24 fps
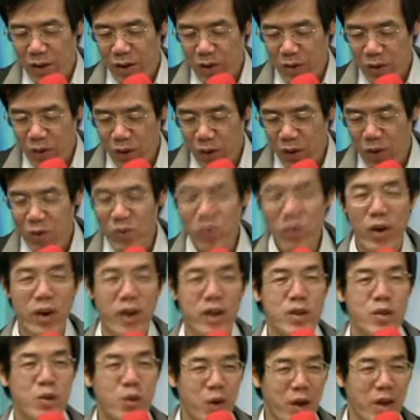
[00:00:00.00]
永远
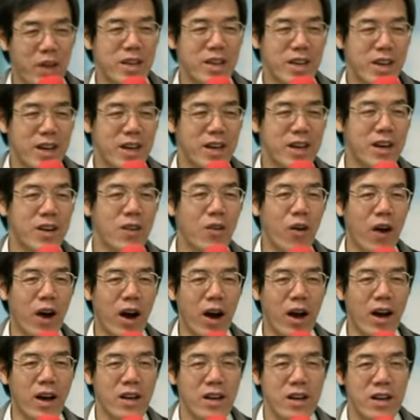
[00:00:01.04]
归耶和
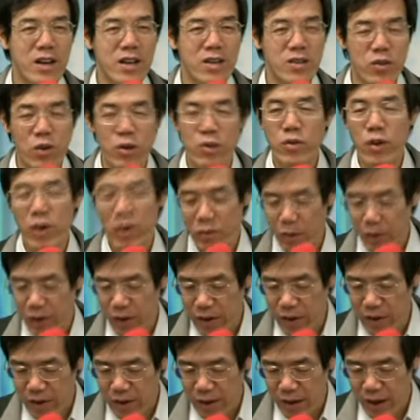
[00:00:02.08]
华，永远归
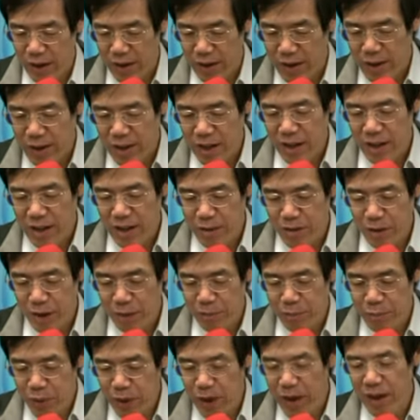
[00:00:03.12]
耶和华，呃，
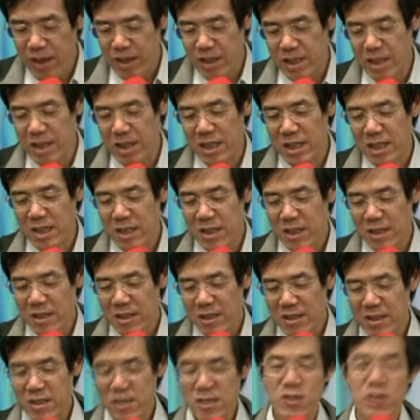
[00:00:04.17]
不可以轻易
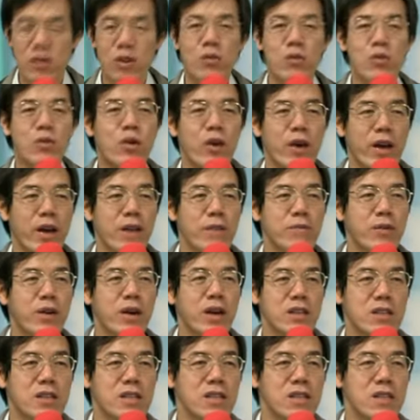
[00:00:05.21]
收回，不可
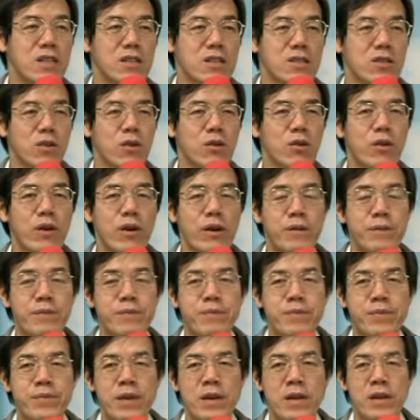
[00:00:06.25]
以轻易收回。
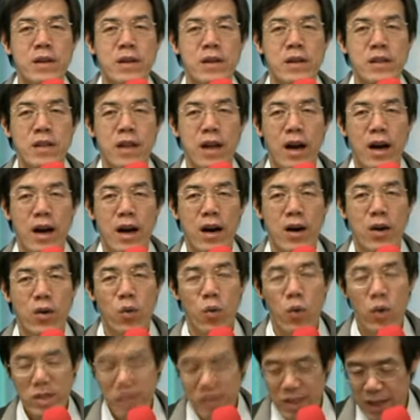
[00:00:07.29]
那
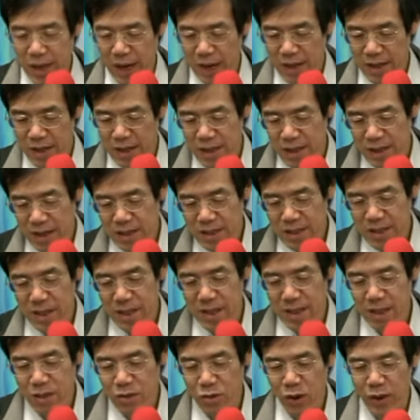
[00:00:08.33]
我想，呃，
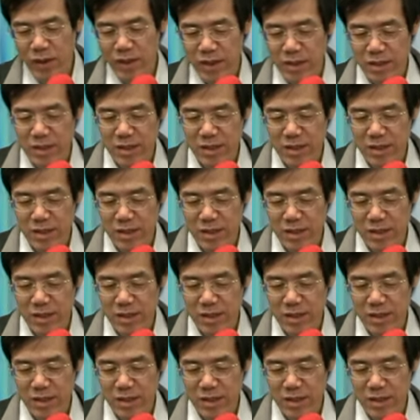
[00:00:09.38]
这一段的